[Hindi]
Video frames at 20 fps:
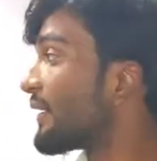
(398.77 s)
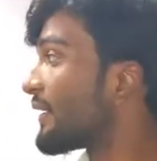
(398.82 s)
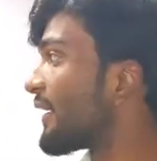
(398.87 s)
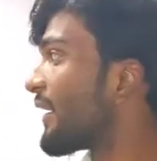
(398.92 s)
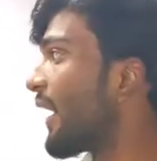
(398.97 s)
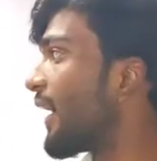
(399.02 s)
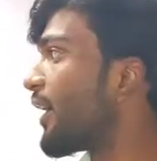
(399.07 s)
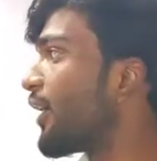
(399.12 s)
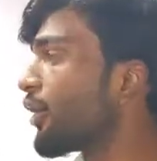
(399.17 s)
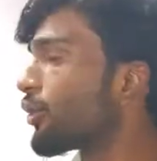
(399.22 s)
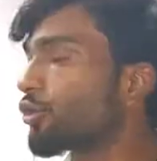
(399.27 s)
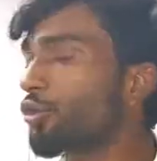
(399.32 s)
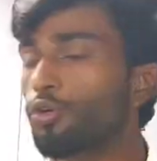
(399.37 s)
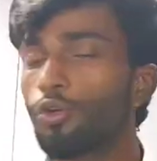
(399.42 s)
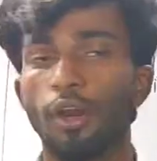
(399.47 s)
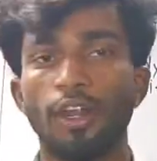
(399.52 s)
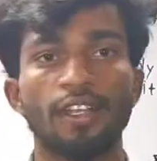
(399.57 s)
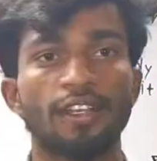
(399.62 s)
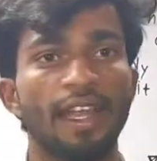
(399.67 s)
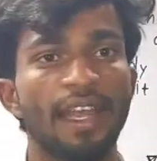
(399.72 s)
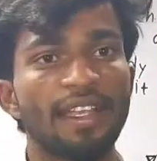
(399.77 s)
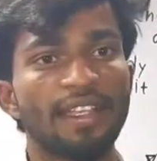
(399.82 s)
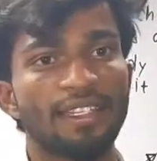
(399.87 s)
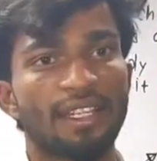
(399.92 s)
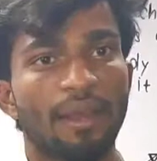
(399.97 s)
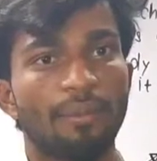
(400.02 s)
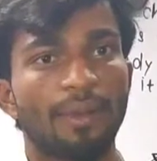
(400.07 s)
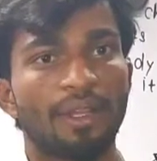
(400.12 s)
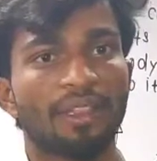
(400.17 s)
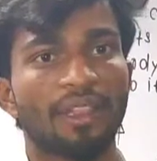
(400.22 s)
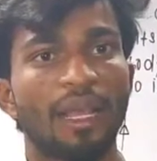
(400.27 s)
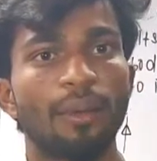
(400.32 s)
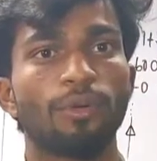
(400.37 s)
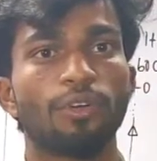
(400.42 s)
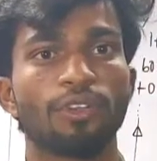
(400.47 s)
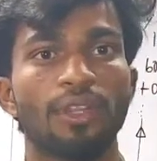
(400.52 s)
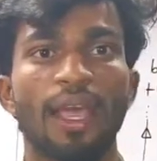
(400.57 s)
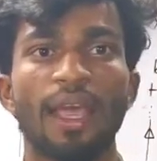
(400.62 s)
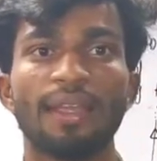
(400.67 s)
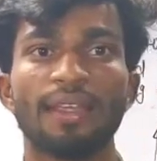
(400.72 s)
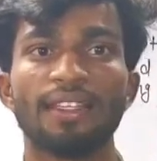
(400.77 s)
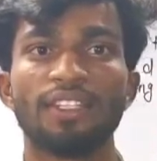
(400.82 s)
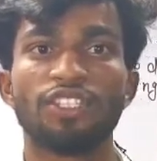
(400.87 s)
ठीक है तो क्वांटाइज का मतलब होता है